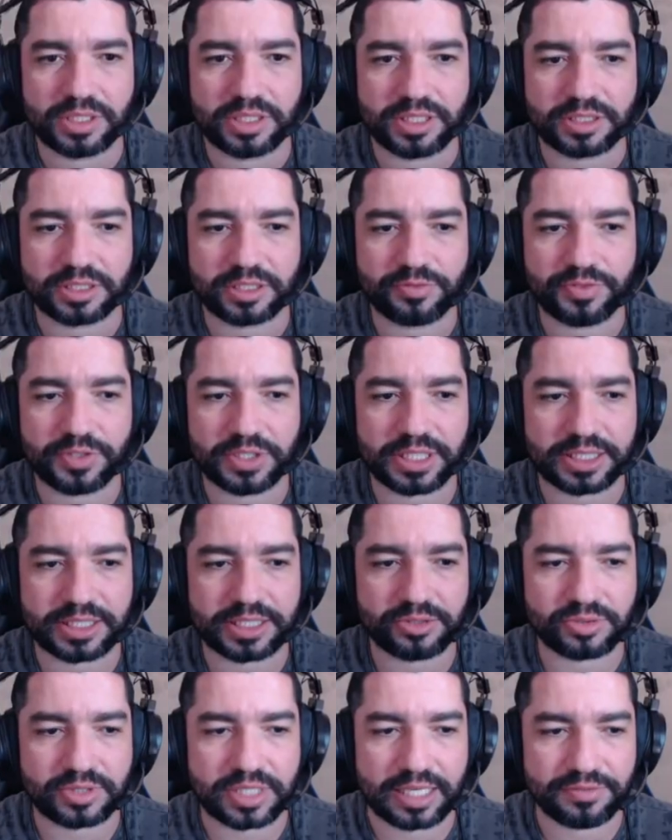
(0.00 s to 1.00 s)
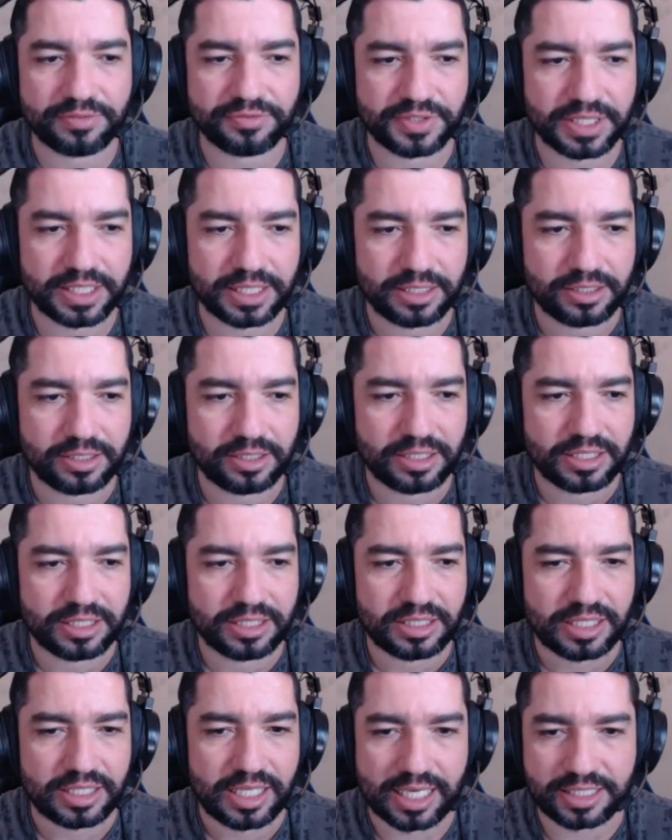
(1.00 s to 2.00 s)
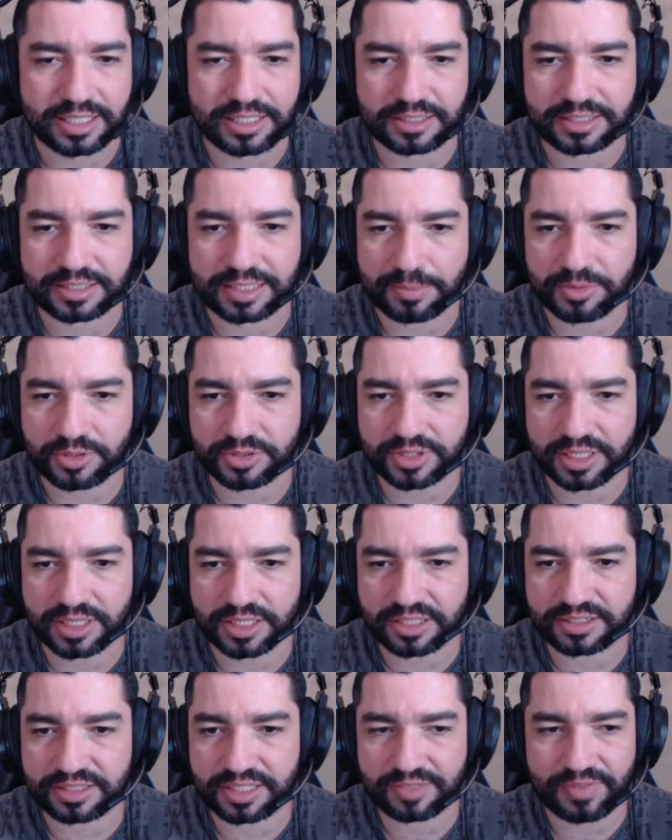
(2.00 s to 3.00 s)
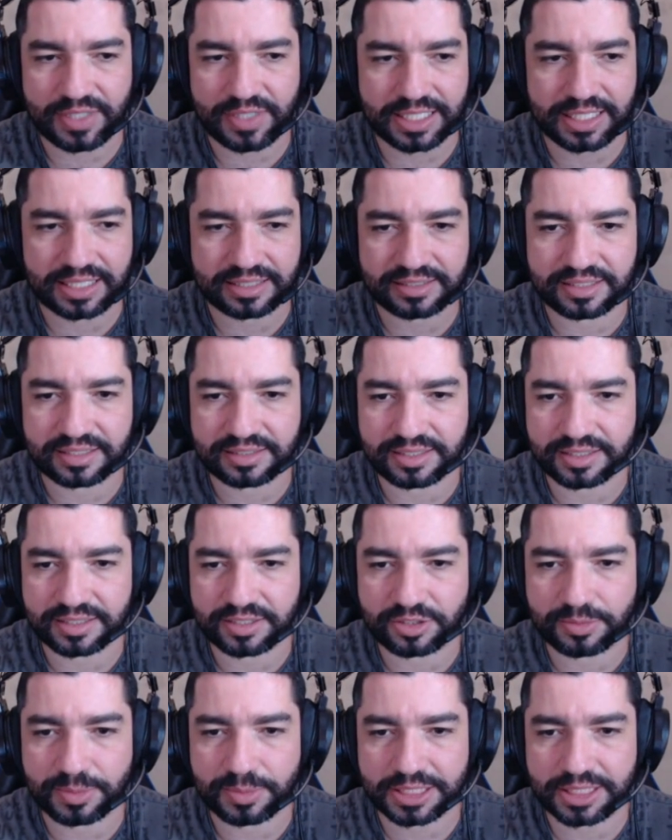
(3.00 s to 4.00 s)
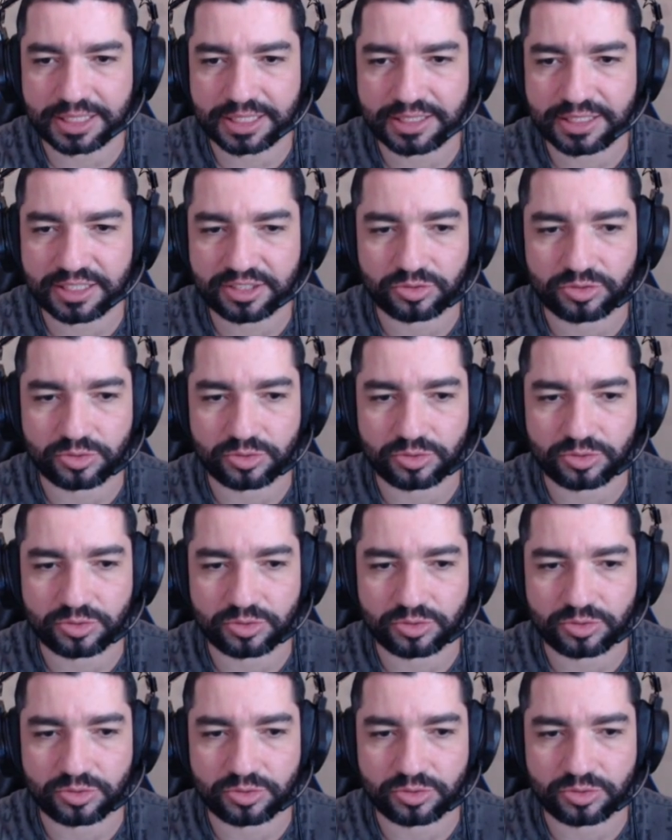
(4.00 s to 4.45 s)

Então, foi aqui no café. Aqui está mostrando que você vai ganhar 60 de bateria.